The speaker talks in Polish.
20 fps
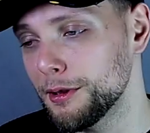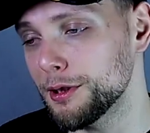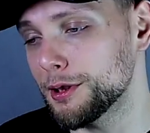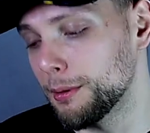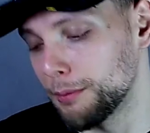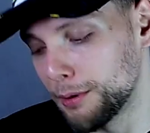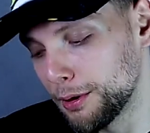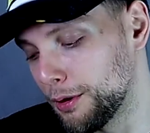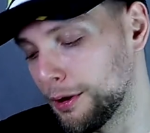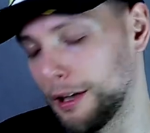No
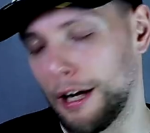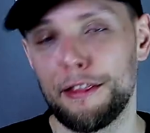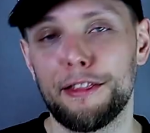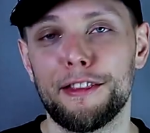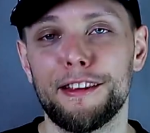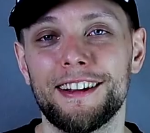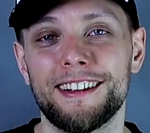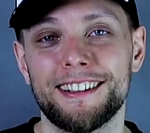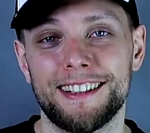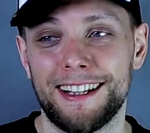jestem tylko
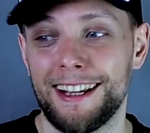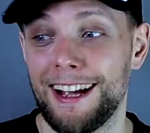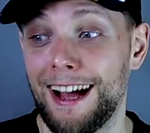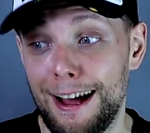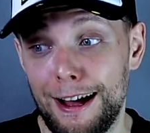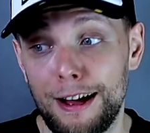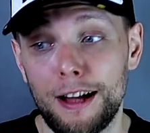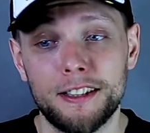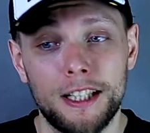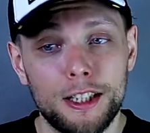ranny.
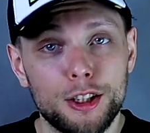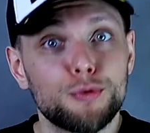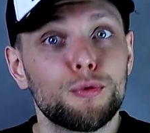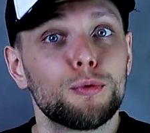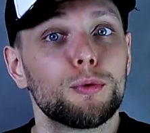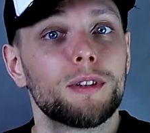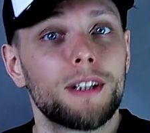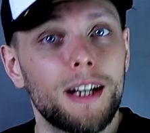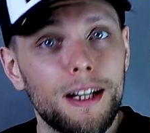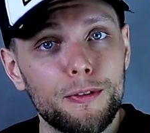Takie, a, ta
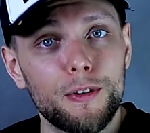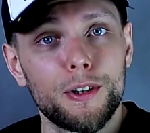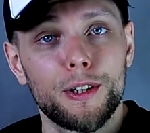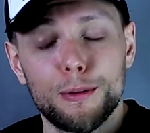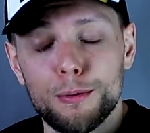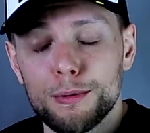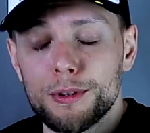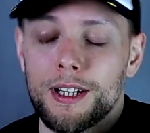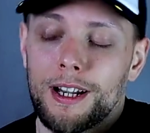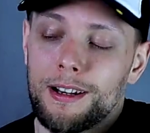czwórka,
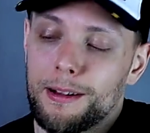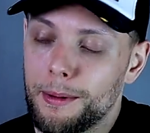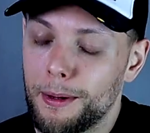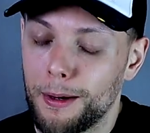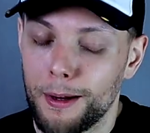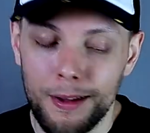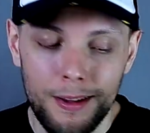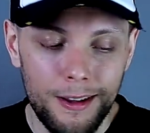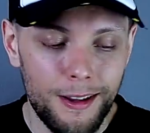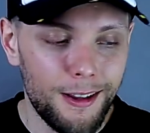dwoje ludzi, a
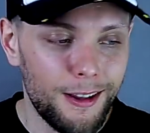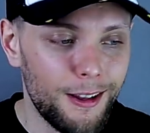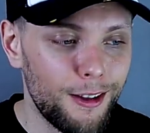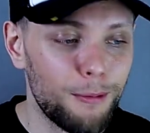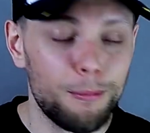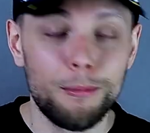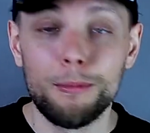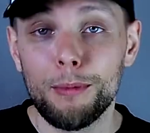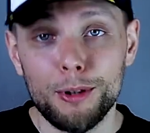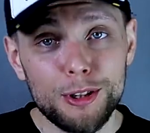dobra.
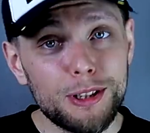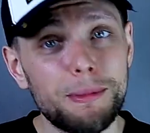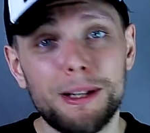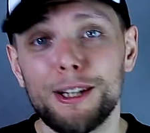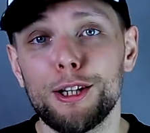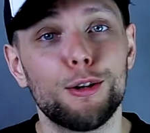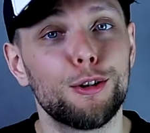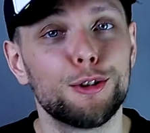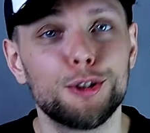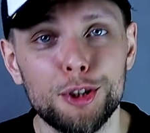Może
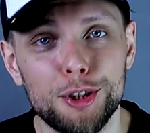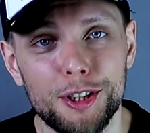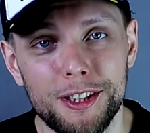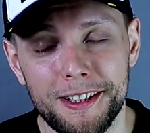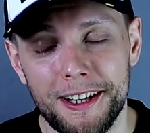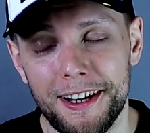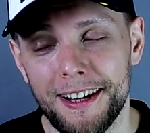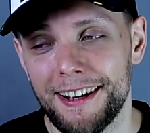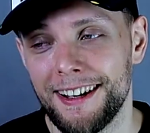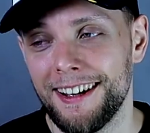mieli
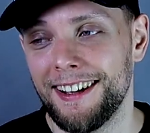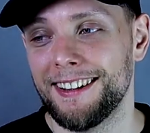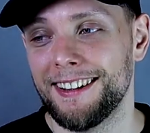rodziny, nie?